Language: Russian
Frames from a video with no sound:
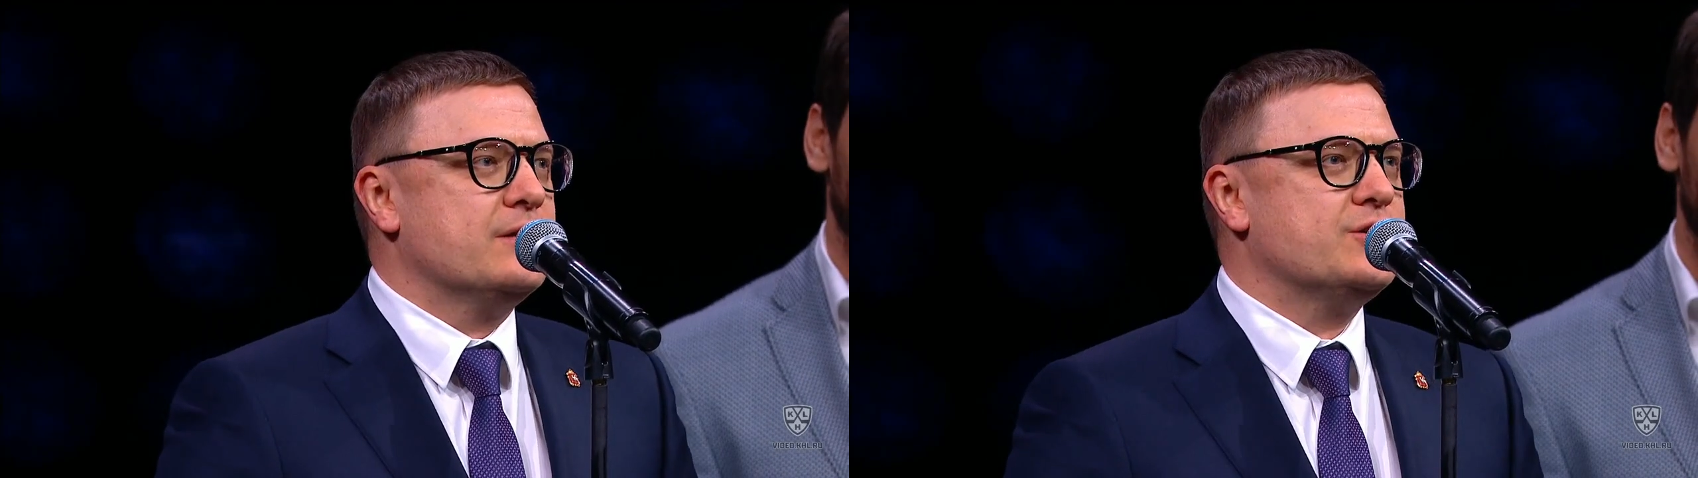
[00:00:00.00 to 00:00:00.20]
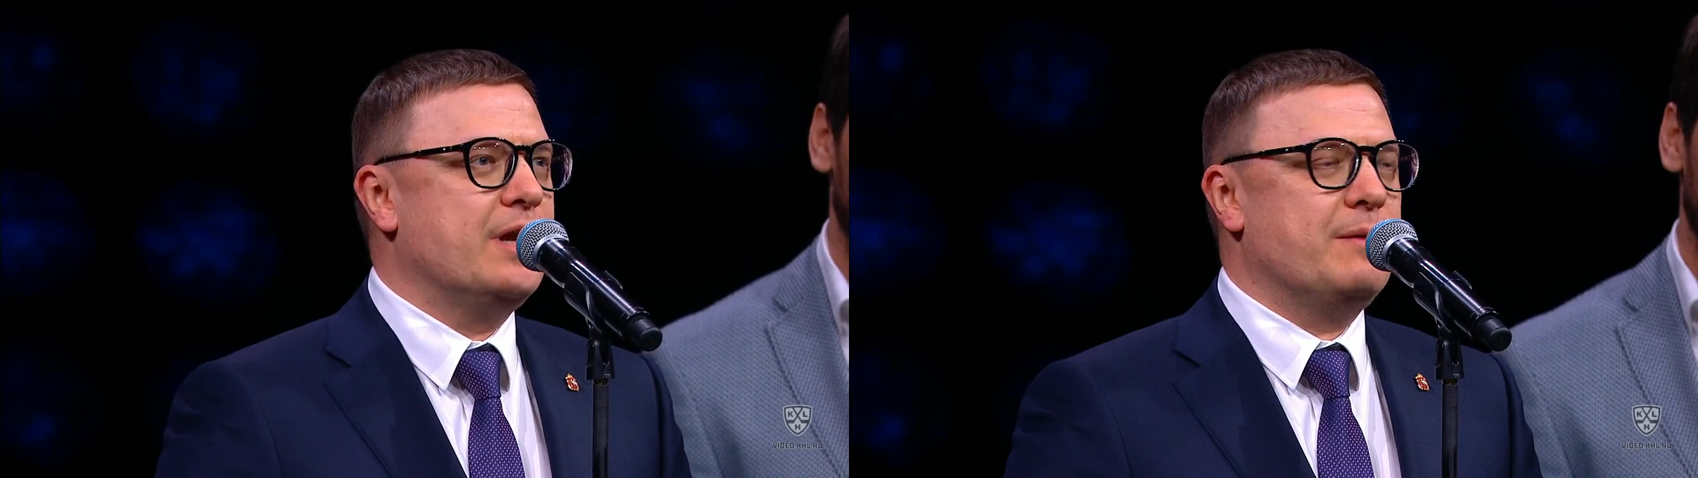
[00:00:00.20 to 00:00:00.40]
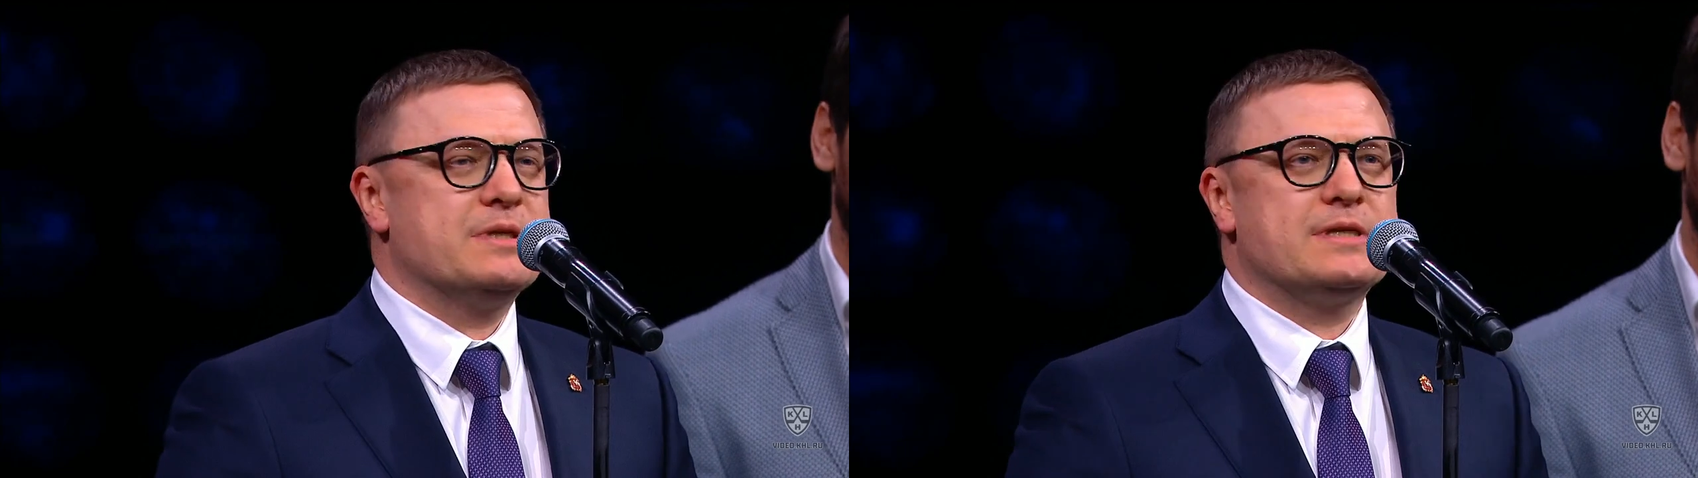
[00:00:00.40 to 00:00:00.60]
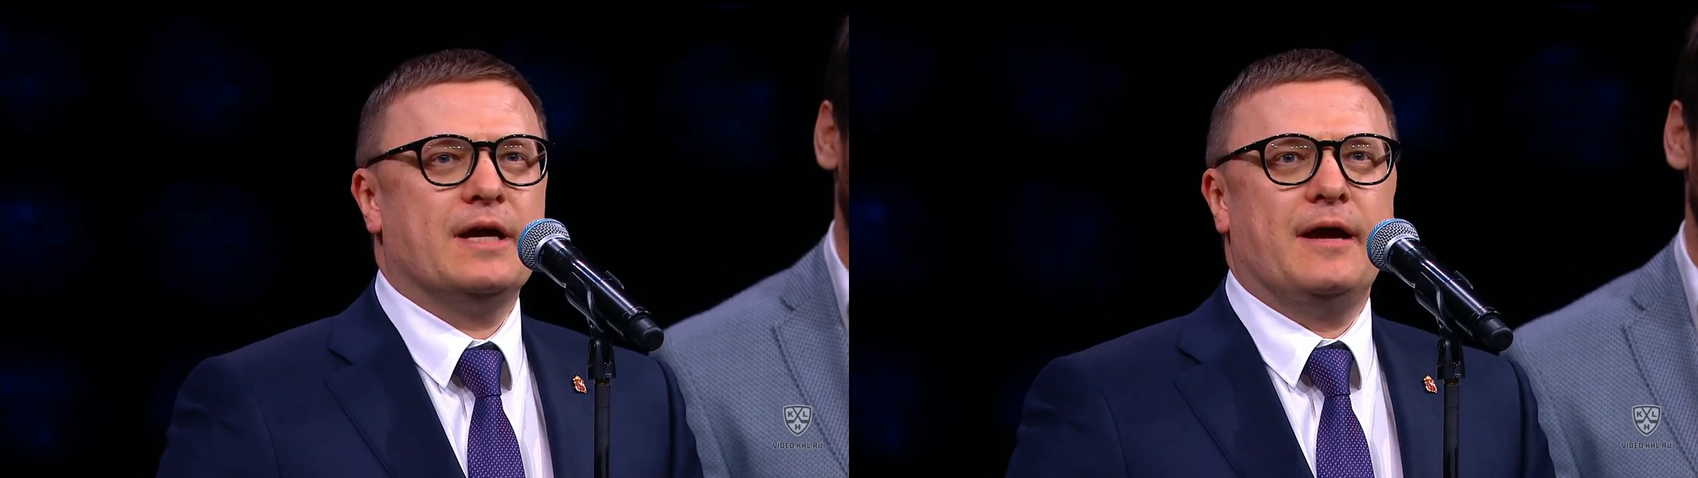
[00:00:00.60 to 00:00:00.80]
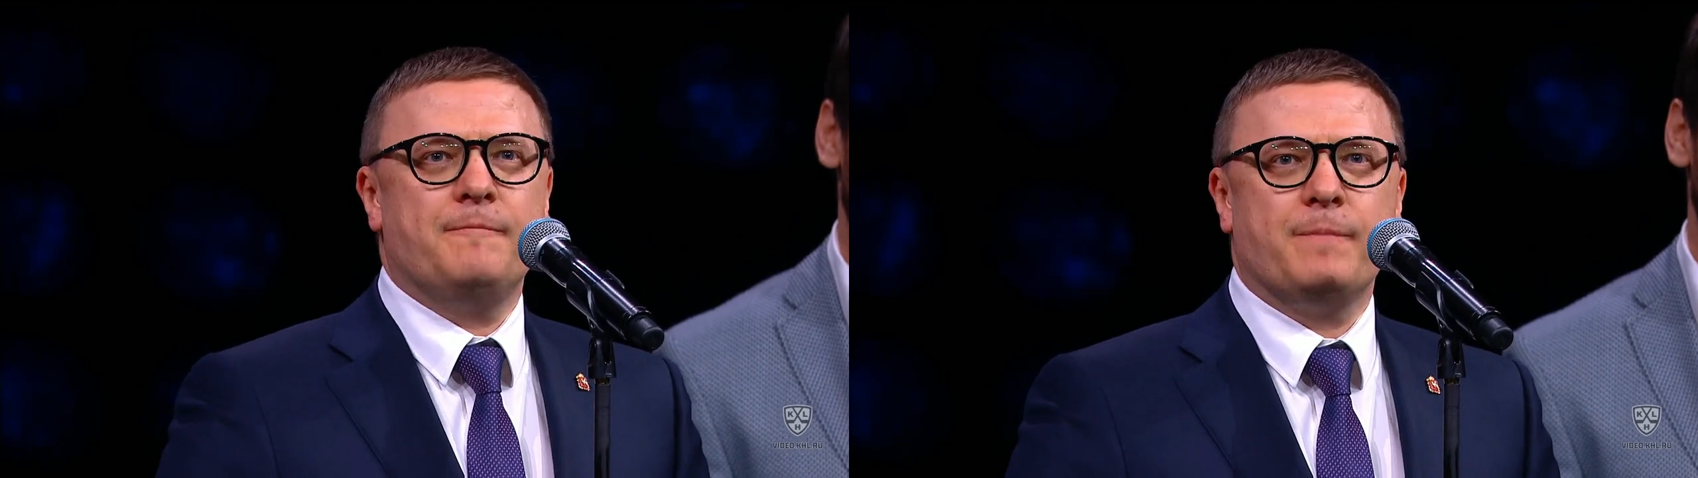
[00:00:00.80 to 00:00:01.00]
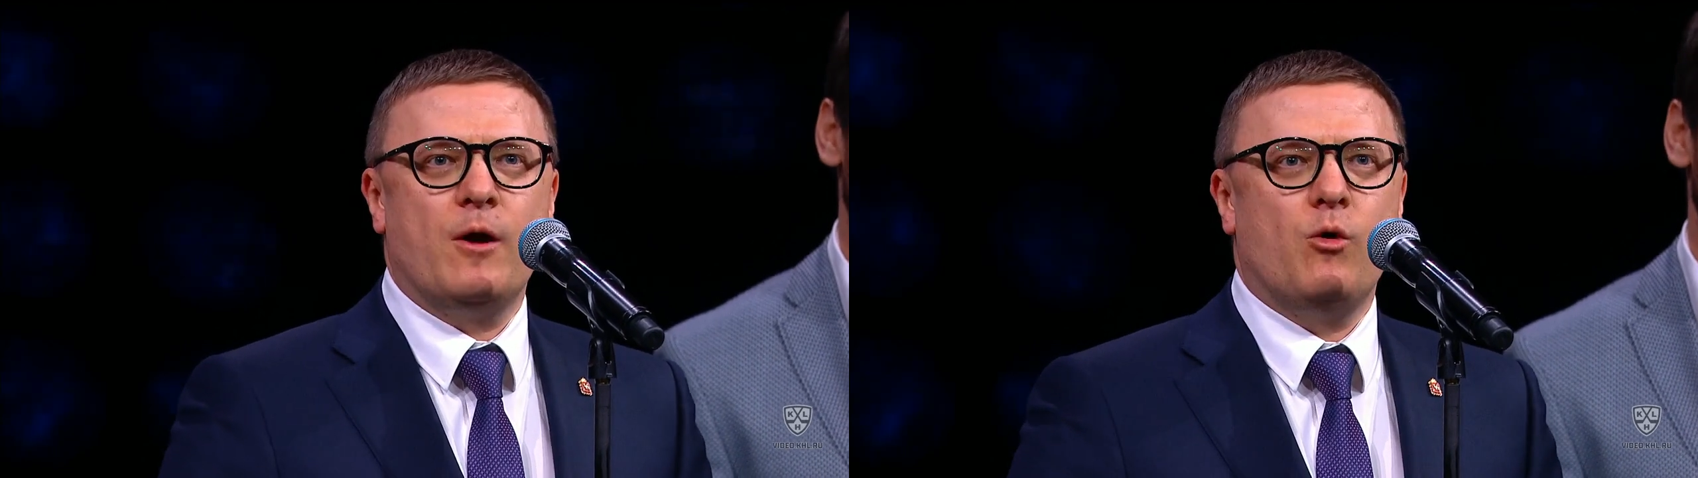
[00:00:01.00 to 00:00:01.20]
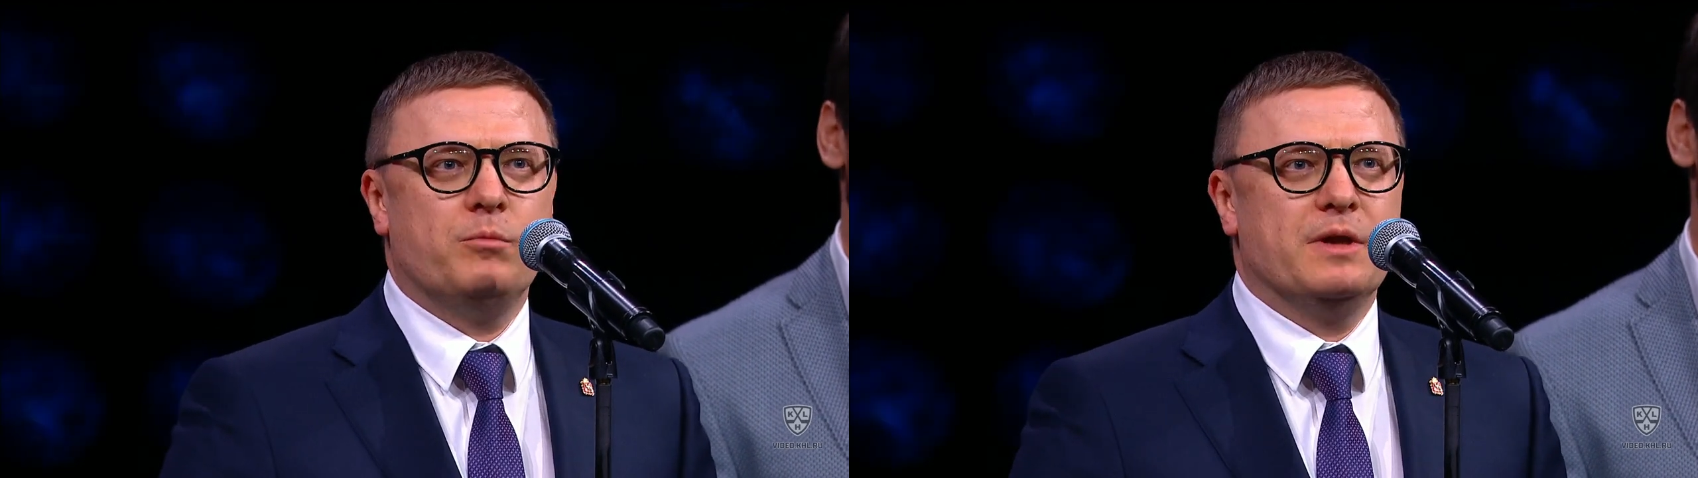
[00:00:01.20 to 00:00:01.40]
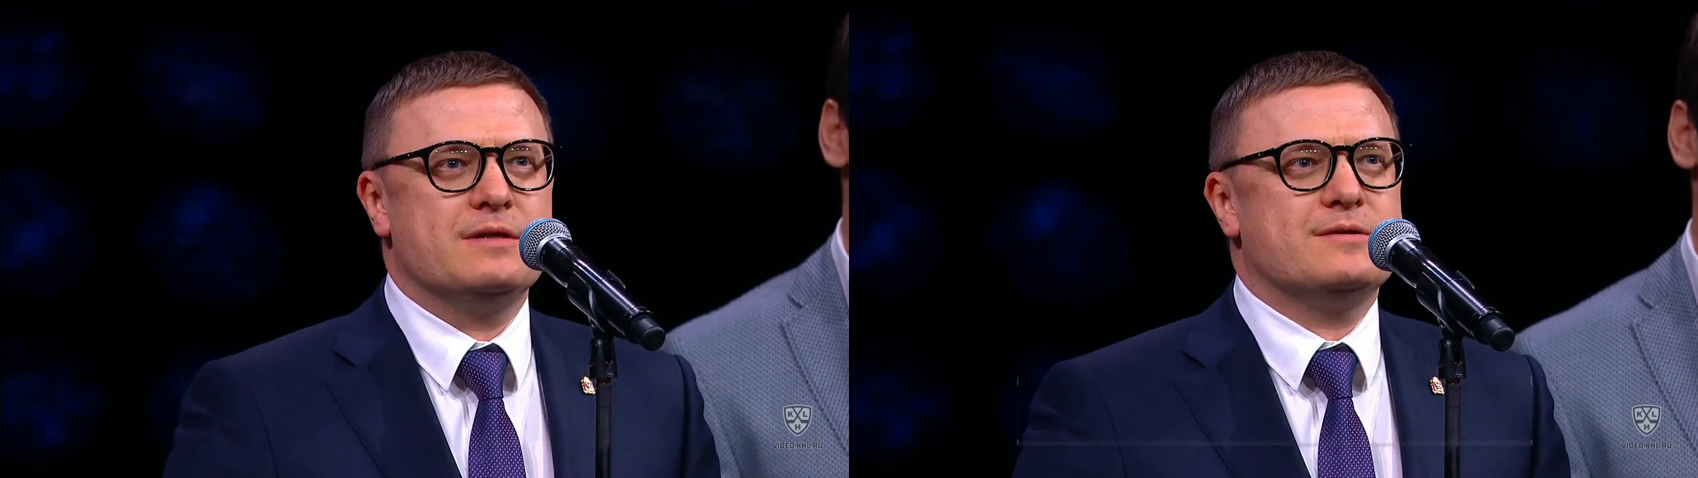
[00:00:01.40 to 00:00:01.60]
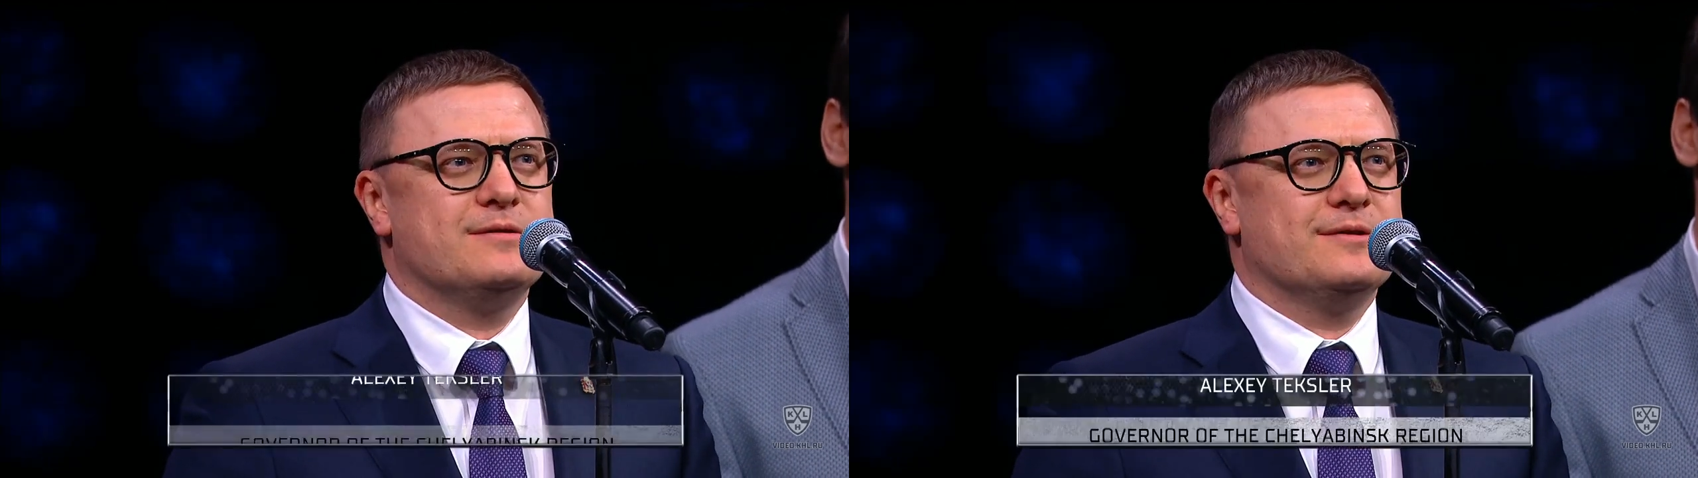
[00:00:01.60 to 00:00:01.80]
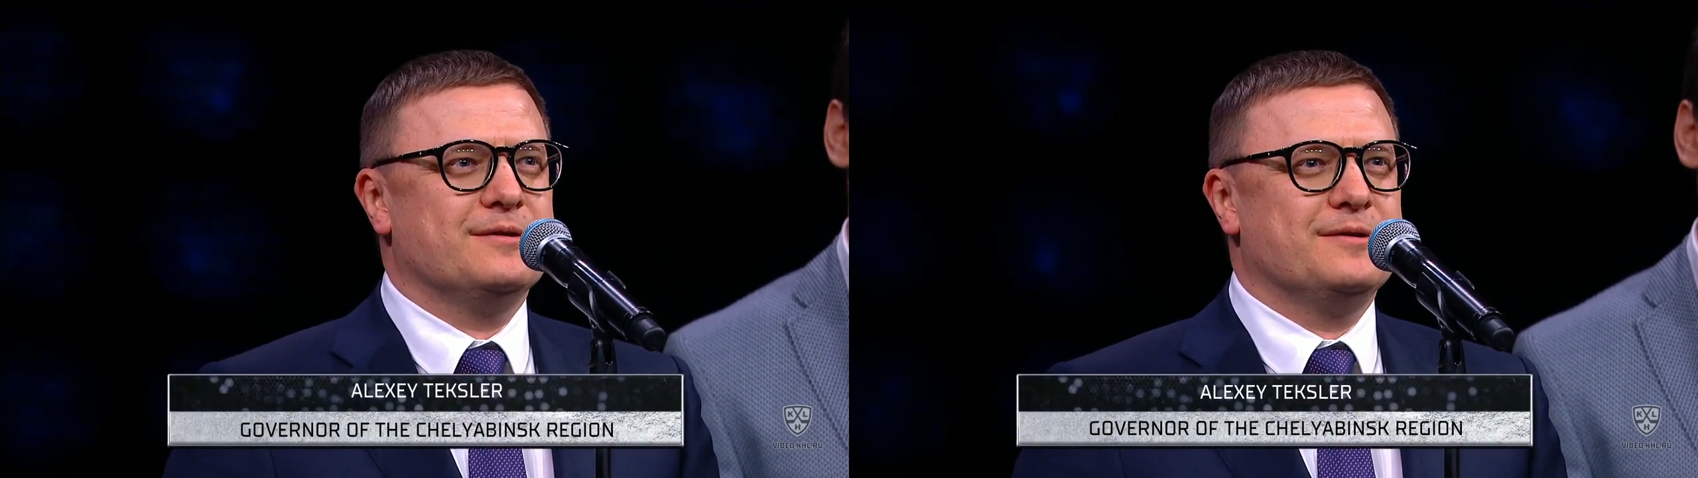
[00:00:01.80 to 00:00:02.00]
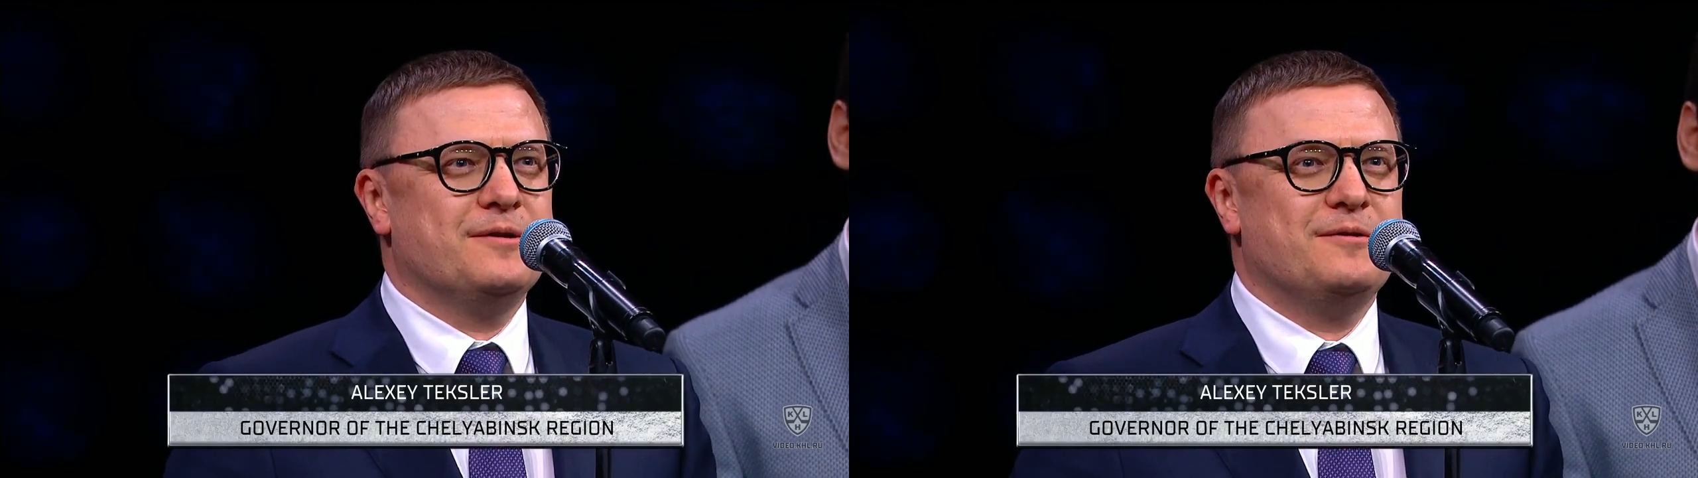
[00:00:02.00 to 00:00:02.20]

Челябинская область, э,